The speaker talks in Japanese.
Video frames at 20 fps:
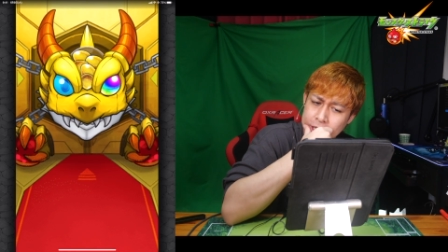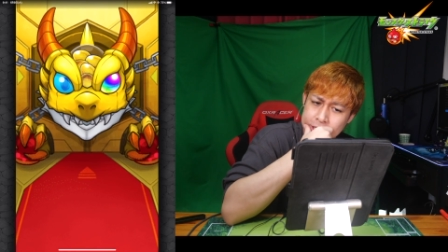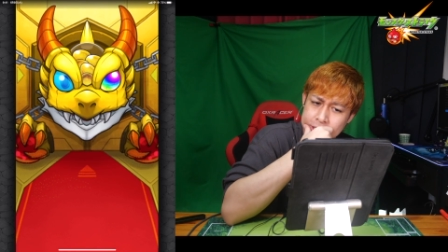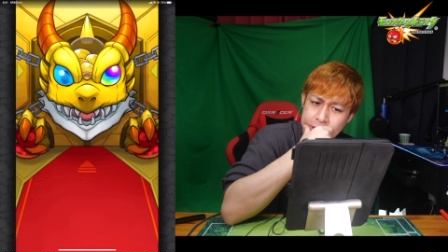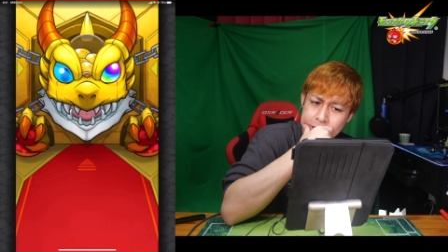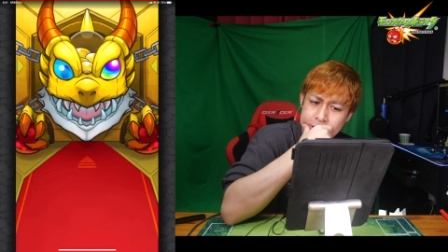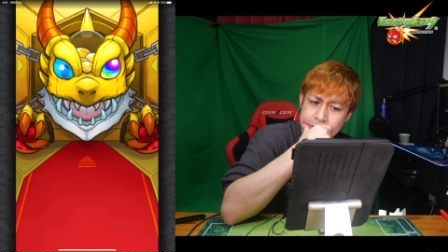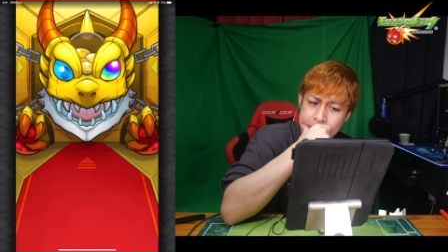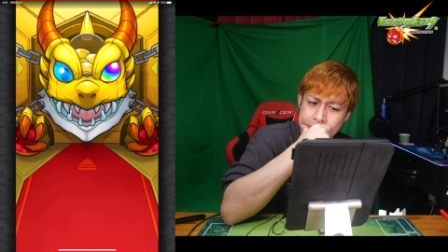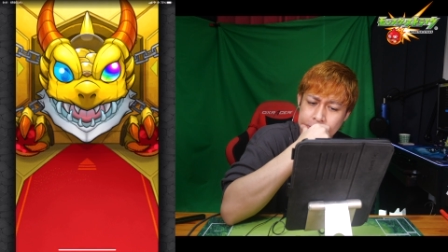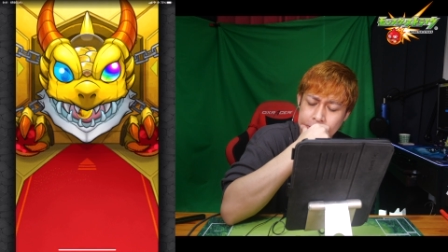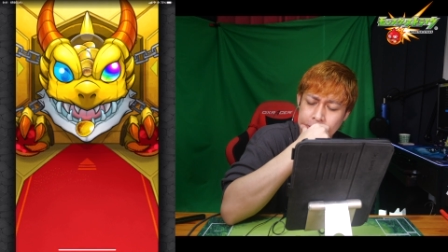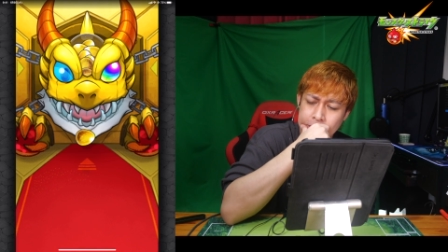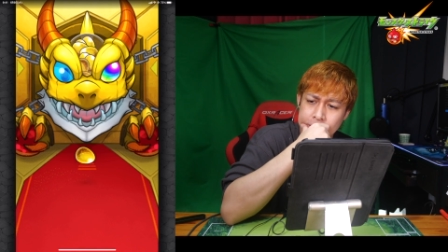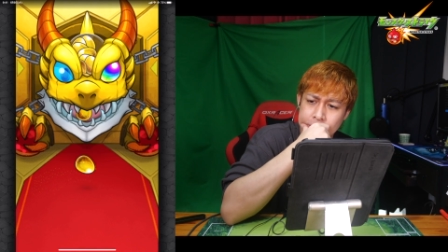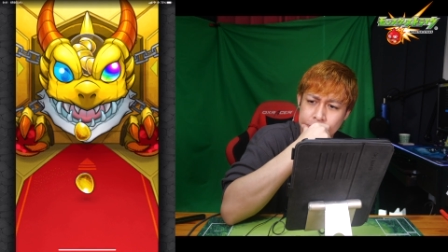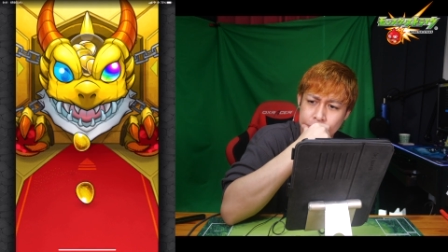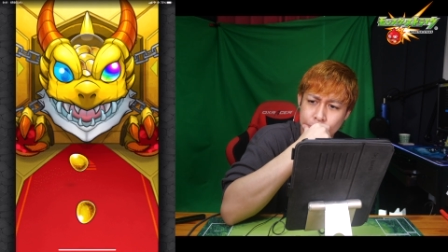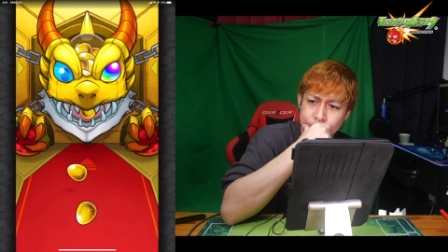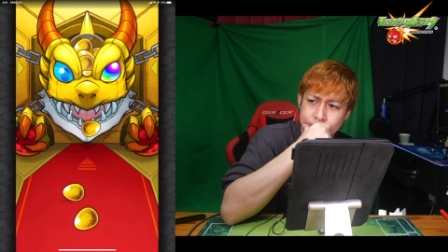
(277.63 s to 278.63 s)
ら全然出な
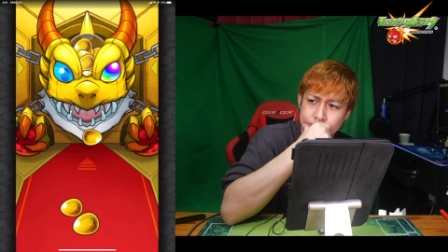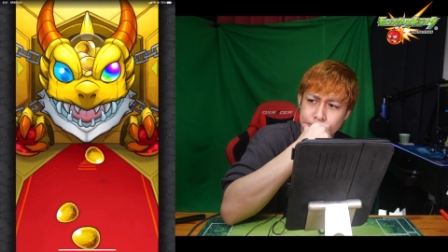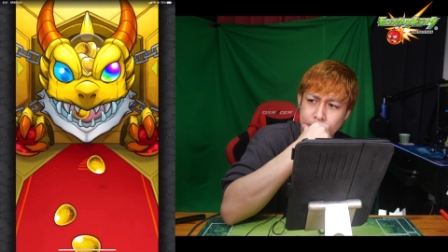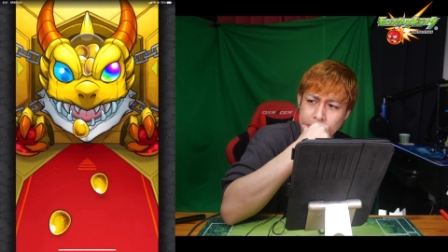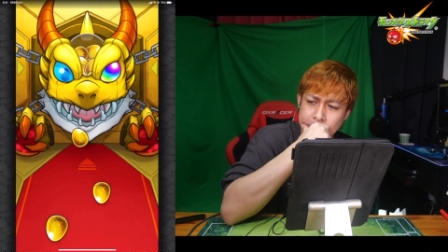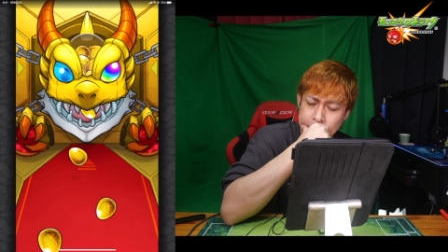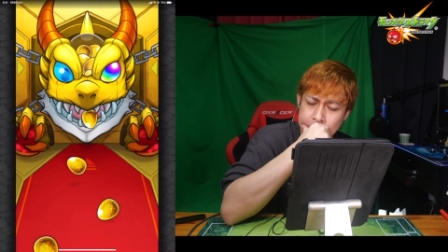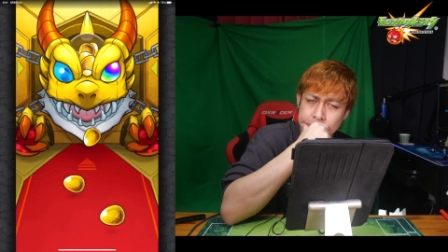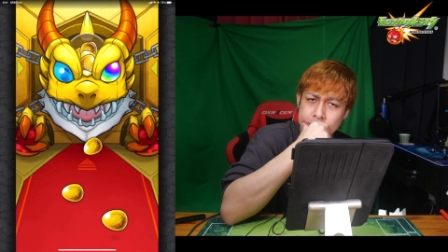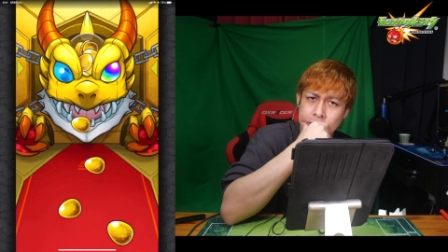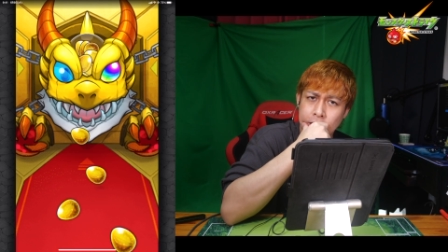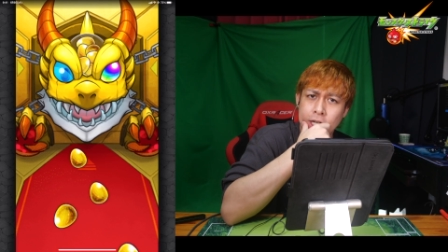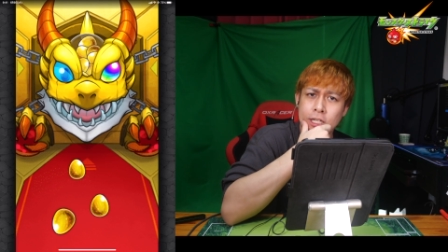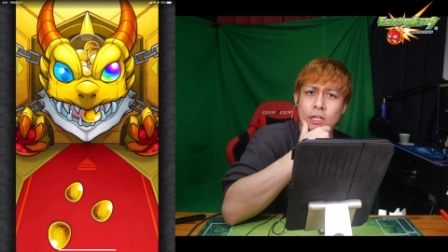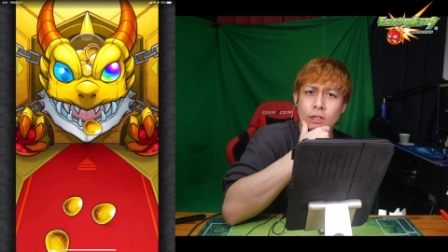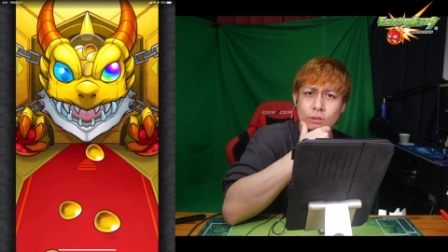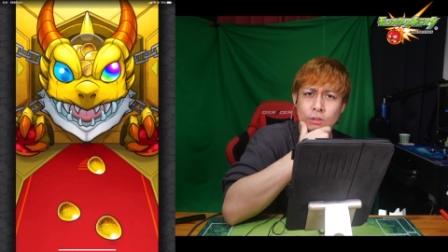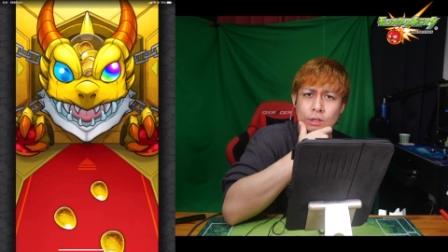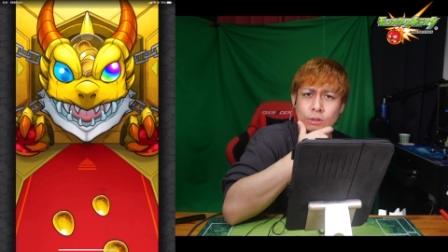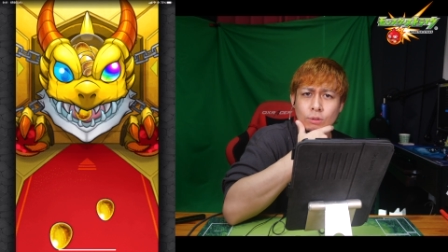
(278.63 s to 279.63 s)
いっていうパティーンじゃない
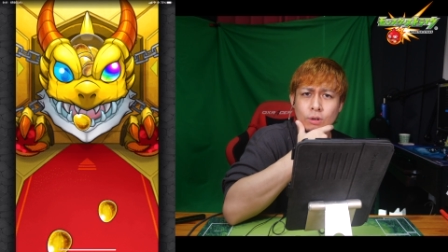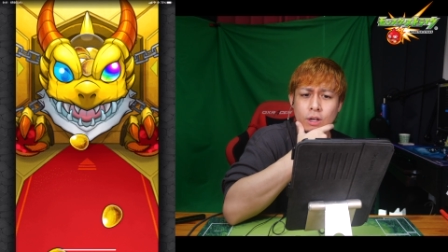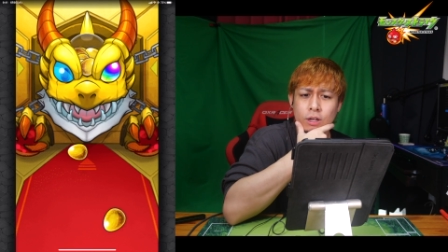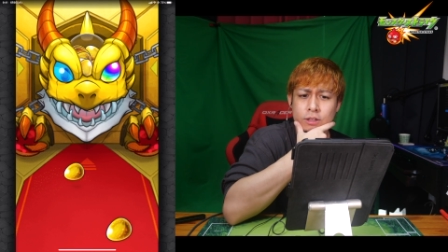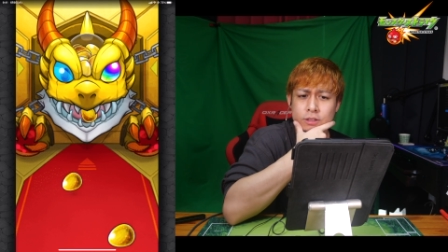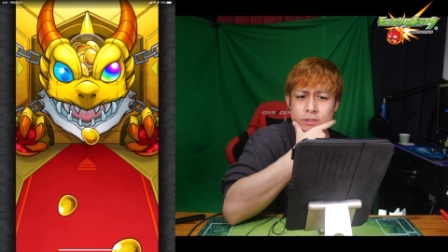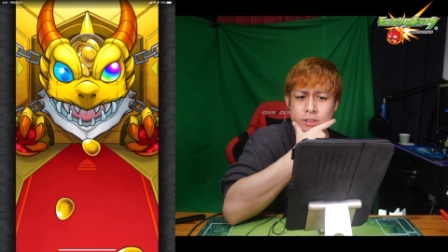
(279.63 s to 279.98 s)
だろうなこれ